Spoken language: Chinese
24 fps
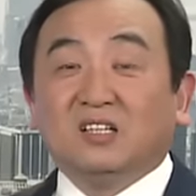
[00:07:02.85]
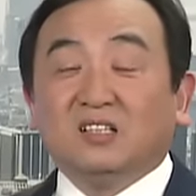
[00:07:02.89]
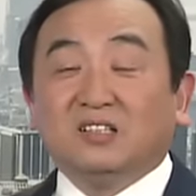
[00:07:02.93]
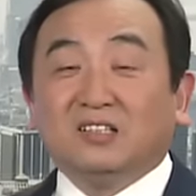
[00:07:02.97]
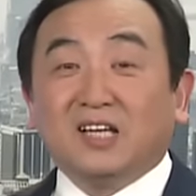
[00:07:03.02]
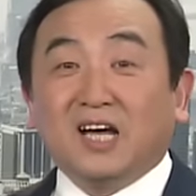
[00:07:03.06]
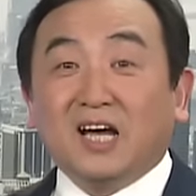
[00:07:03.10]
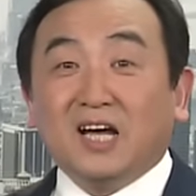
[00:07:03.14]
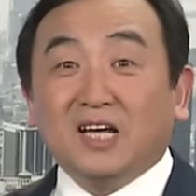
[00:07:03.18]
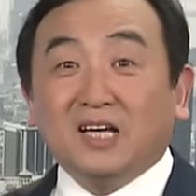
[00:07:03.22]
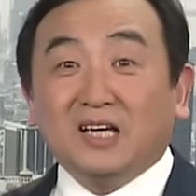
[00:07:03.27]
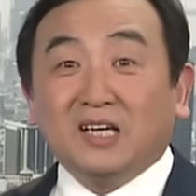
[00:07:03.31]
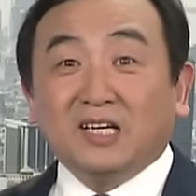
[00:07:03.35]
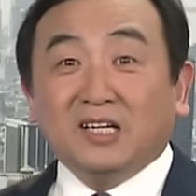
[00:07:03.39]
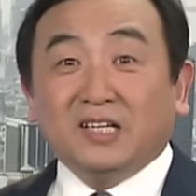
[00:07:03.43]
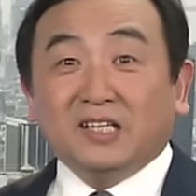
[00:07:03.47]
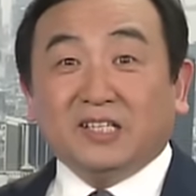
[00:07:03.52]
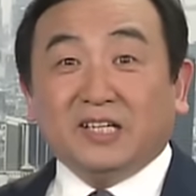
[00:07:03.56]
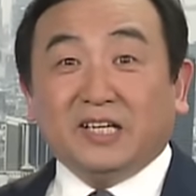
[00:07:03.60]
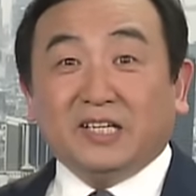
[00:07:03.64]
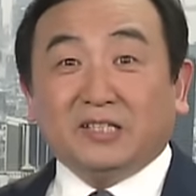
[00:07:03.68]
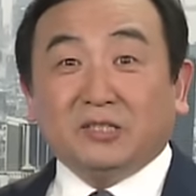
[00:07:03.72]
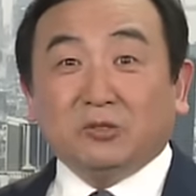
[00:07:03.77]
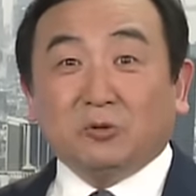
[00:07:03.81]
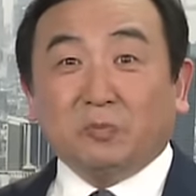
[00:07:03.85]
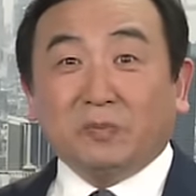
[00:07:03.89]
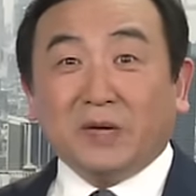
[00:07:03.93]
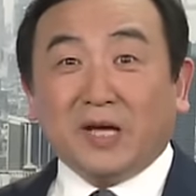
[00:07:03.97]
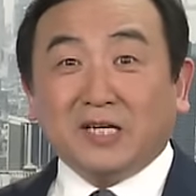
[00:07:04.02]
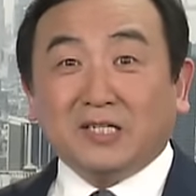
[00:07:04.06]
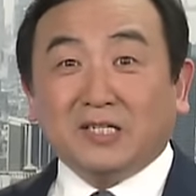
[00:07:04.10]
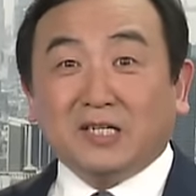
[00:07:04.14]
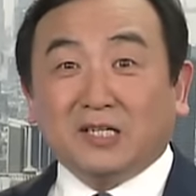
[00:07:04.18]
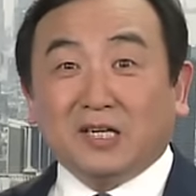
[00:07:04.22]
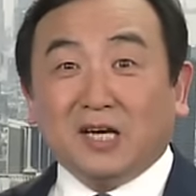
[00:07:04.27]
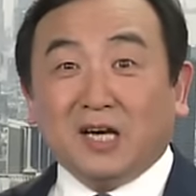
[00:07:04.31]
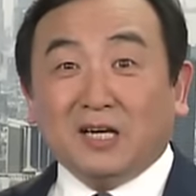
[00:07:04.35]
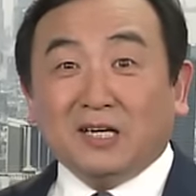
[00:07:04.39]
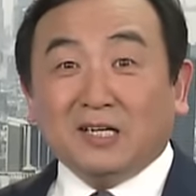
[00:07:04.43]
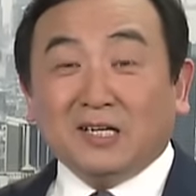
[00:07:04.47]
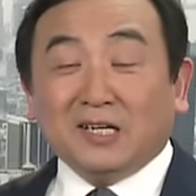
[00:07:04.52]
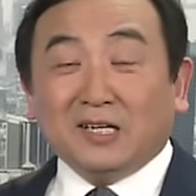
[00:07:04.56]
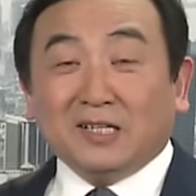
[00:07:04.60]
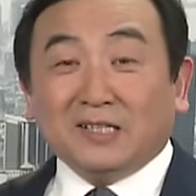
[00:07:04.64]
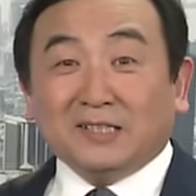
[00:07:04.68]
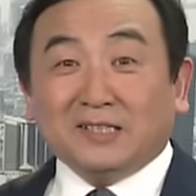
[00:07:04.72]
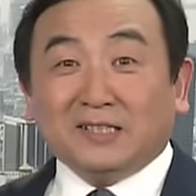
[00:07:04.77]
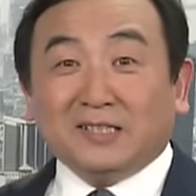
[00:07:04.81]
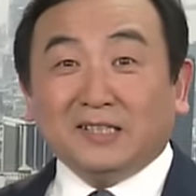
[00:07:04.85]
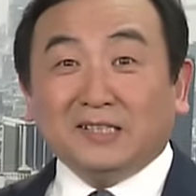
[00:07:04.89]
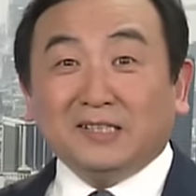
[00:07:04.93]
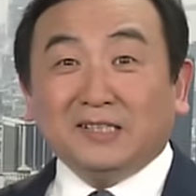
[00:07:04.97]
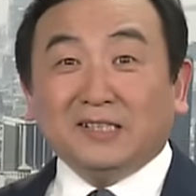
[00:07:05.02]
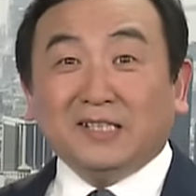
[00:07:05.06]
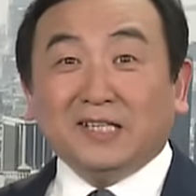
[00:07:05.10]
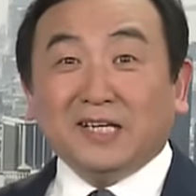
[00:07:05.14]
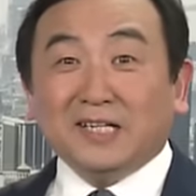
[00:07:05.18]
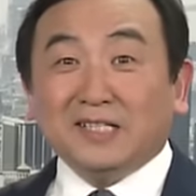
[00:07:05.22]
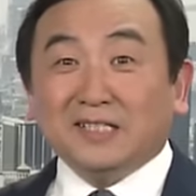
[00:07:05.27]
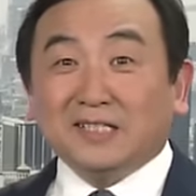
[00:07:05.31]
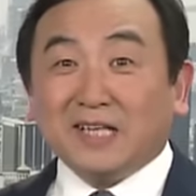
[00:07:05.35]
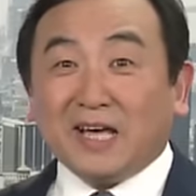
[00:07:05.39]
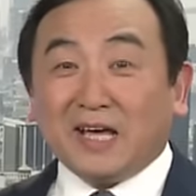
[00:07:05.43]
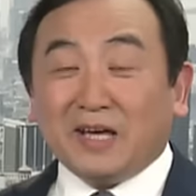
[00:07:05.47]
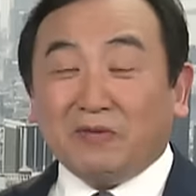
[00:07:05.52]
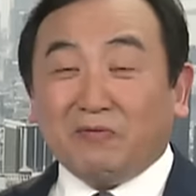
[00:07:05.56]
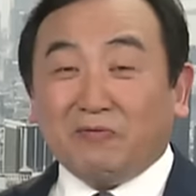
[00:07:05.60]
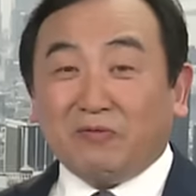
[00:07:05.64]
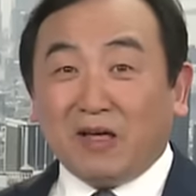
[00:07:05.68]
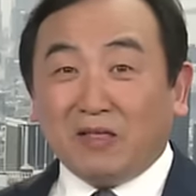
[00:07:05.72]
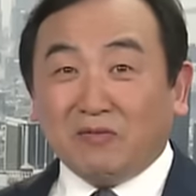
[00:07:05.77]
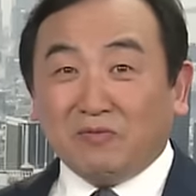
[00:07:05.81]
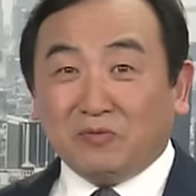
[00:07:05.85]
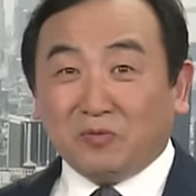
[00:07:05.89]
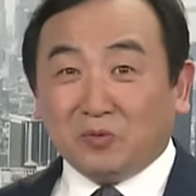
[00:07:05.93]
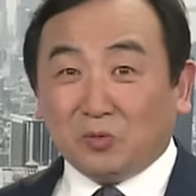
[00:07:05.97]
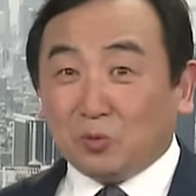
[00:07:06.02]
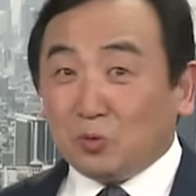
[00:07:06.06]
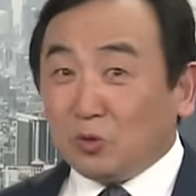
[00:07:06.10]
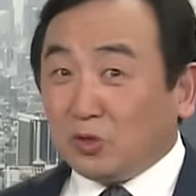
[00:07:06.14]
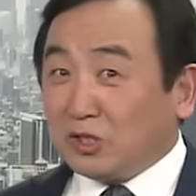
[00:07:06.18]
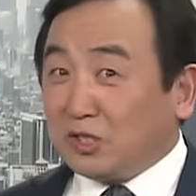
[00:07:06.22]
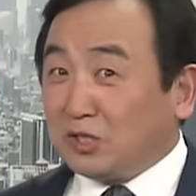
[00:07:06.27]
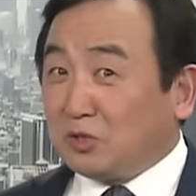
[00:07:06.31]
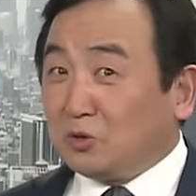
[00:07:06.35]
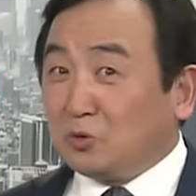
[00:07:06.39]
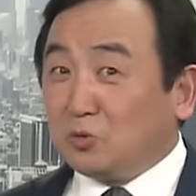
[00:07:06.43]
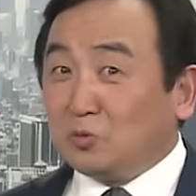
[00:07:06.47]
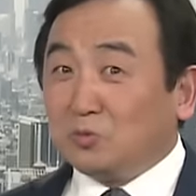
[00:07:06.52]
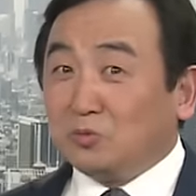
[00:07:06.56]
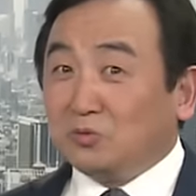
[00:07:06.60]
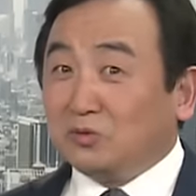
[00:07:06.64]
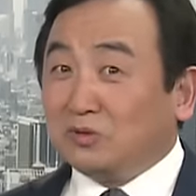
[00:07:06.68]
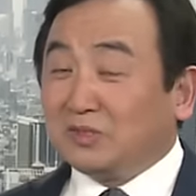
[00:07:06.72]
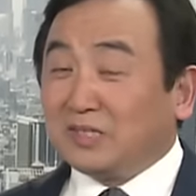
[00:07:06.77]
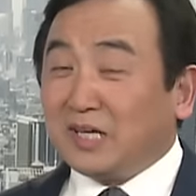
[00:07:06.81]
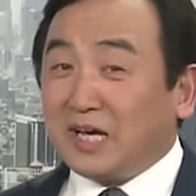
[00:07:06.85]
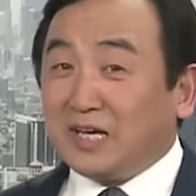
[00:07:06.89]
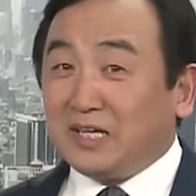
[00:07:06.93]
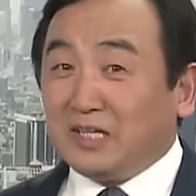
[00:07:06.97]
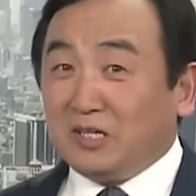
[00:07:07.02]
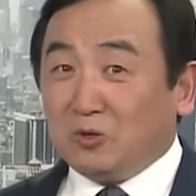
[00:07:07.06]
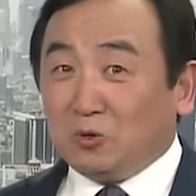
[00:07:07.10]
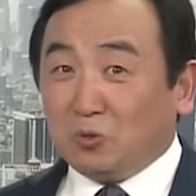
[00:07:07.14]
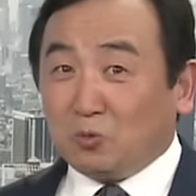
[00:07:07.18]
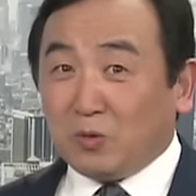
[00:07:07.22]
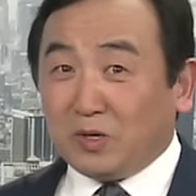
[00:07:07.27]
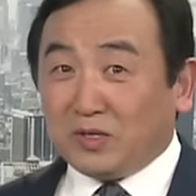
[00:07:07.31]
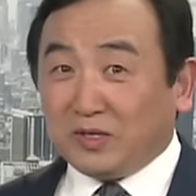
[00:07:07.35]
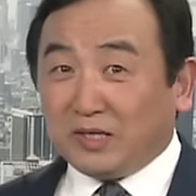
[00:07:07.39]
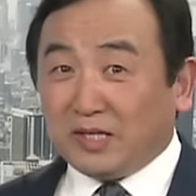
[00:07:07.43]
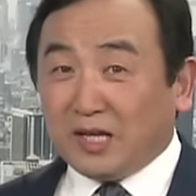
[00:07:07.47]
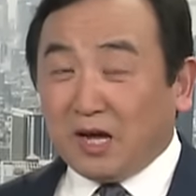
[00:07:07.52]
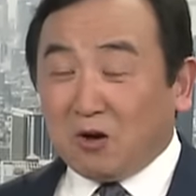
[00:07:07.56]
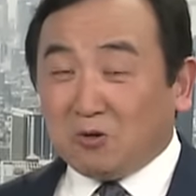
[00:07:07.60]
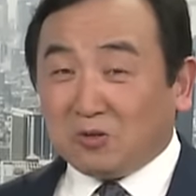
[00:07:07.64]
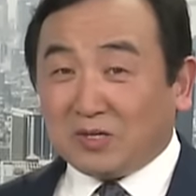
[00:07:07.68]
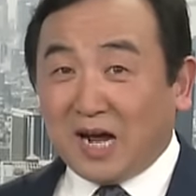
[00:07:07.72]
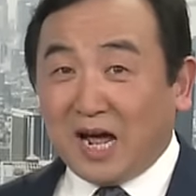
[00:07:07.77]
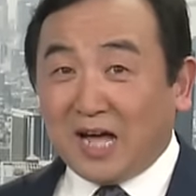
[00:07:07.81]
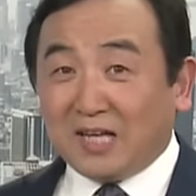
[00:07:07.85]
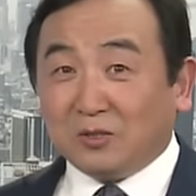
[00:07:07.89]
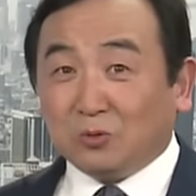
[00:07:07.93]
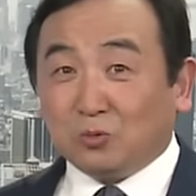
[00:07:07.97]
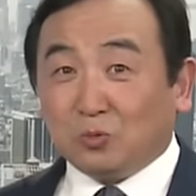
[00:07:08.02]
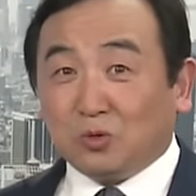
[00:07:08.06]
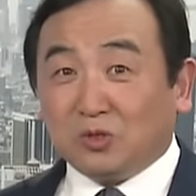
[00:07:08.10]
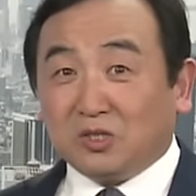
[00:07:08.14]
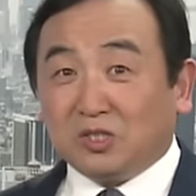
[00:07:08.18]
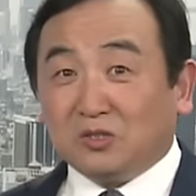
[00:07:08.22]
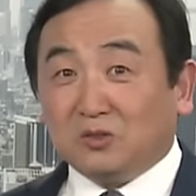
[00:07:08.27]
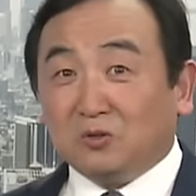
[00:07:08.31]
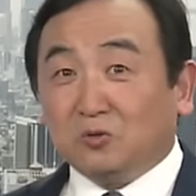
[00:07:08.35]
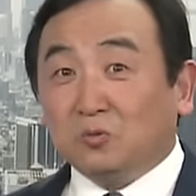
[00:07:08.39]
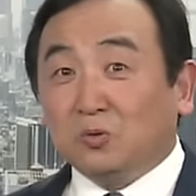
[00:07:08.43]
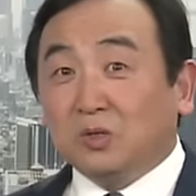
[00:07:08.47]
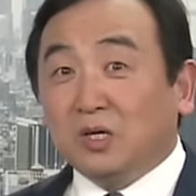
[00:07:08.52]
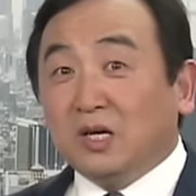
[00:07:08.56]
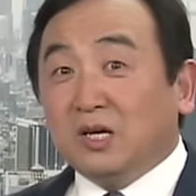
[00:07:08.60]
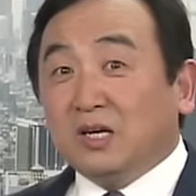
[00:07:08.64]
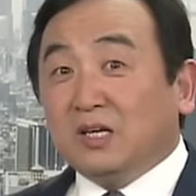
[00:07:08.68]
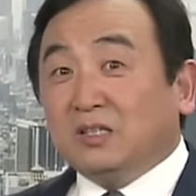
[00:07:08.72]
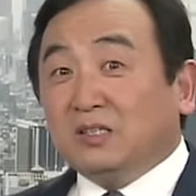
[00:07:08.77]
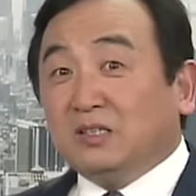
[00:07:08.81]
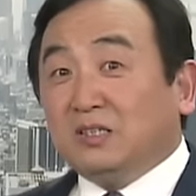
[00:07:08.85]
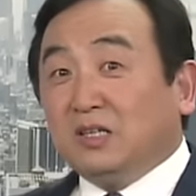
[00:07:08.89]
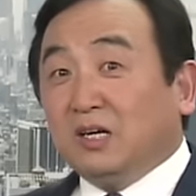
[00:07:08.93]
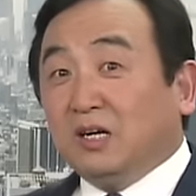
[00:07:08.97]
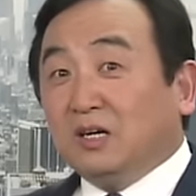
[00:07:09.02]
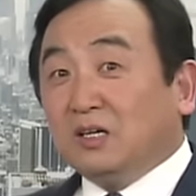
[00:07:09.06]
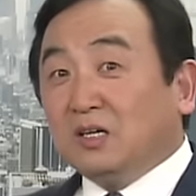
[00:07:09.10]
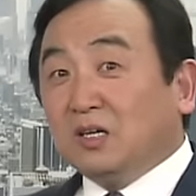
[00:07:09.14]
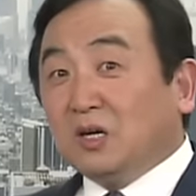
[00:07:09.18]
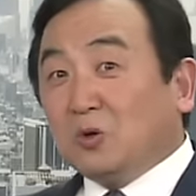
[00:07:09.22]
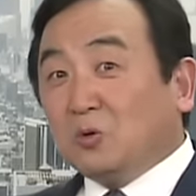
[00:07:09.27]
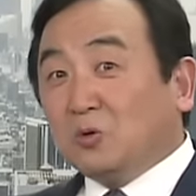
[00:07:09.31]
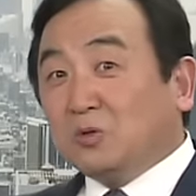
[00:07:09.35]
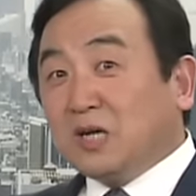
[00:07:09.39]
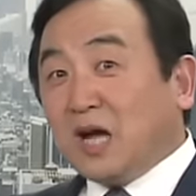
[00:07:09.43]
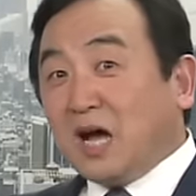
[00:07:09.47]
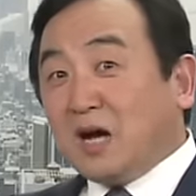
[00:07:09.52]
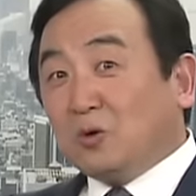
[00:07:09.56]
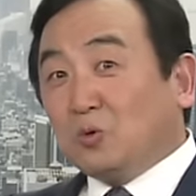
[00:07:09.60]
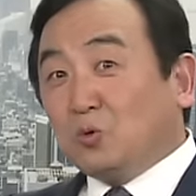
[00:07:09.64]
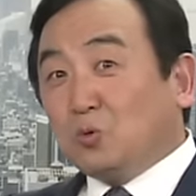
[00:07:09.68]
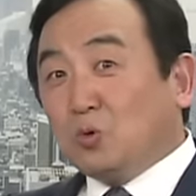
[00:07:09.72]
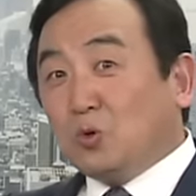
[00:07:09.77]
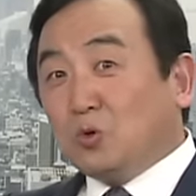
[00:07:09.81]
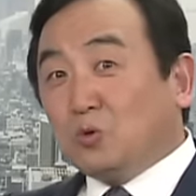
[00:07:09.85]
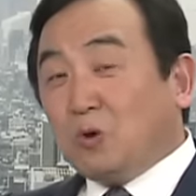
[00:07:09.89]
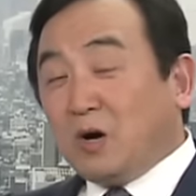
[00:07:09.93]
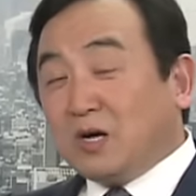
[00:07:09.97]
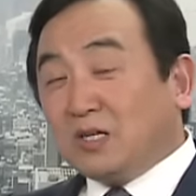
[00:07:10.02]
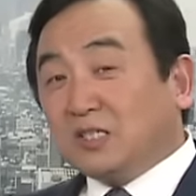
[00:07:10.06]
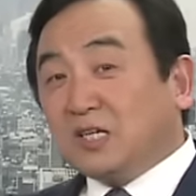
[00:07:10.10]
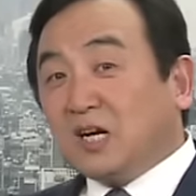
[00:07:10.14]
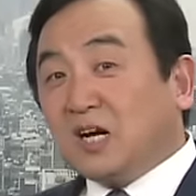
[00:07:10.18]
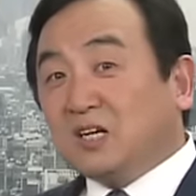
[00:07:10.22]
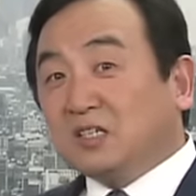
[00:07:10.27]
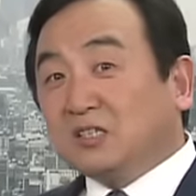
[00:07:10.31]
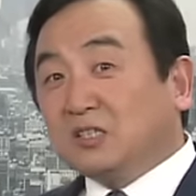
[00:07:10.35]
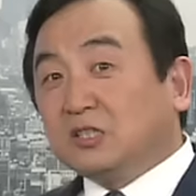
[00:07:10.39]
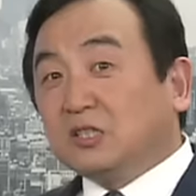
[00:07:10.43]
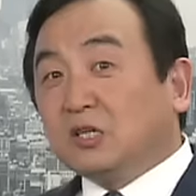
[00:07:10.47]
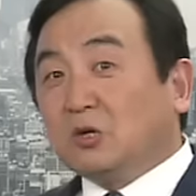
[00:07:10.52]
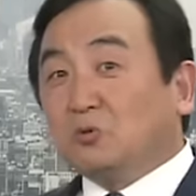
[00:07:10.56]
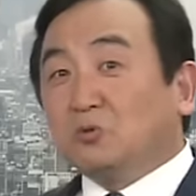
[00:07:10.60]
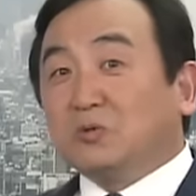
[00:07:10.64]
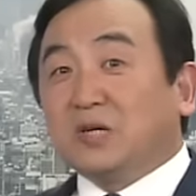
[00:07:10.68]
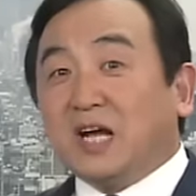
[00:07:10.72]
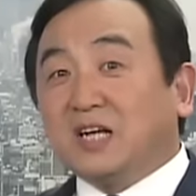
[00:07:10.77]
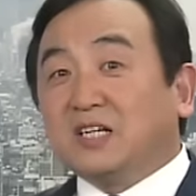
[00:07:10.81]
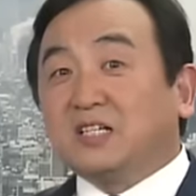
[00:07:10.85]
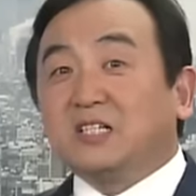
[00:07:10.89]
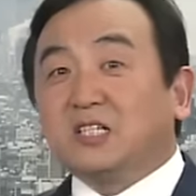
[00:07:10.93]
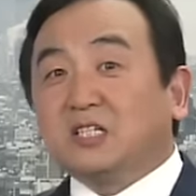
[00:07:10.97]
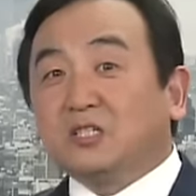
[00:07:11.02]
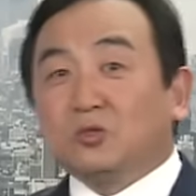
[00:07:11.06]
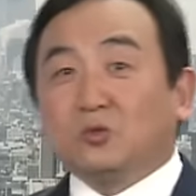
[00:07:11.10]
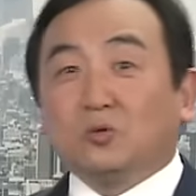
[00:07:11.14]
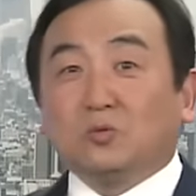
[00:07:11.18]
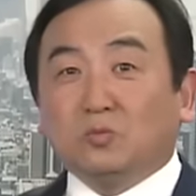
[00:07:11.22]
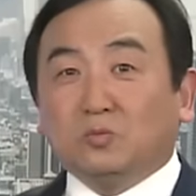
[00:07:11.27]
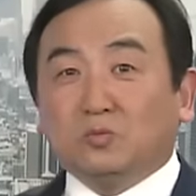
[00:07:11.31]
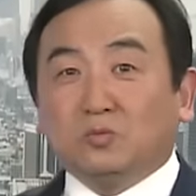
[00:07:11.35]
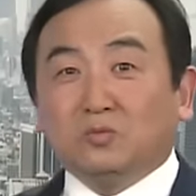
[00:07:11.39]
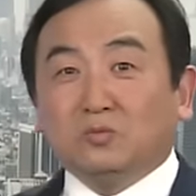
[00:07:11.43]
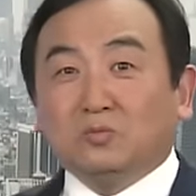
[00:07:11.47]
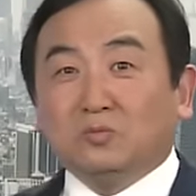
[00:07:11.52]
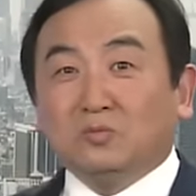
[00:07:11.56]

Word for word: 那也就变成了今天在反腐过程中，在有关调查的过程中，能够让郭广昌骤然失踪，